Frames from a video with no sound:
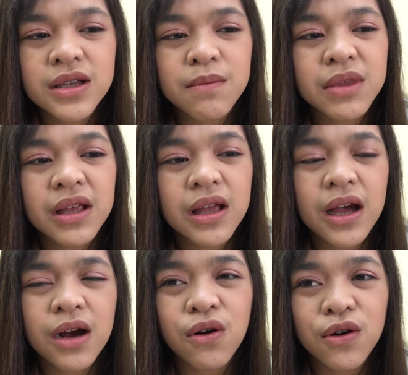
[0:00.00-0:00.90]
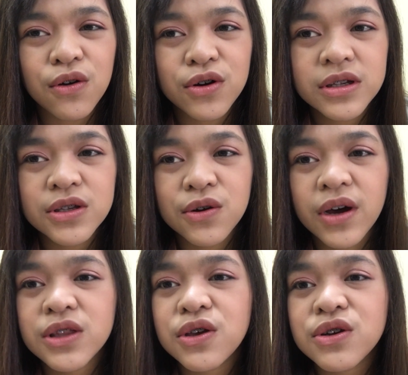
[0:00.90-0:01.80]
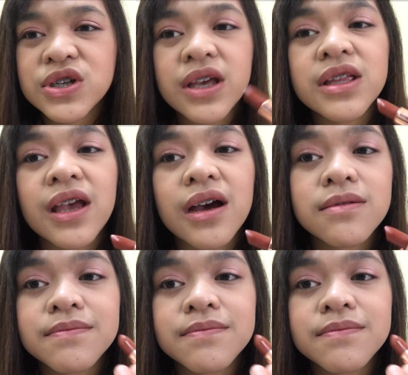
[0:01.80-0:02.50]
something na color. So, ito yung shade niya.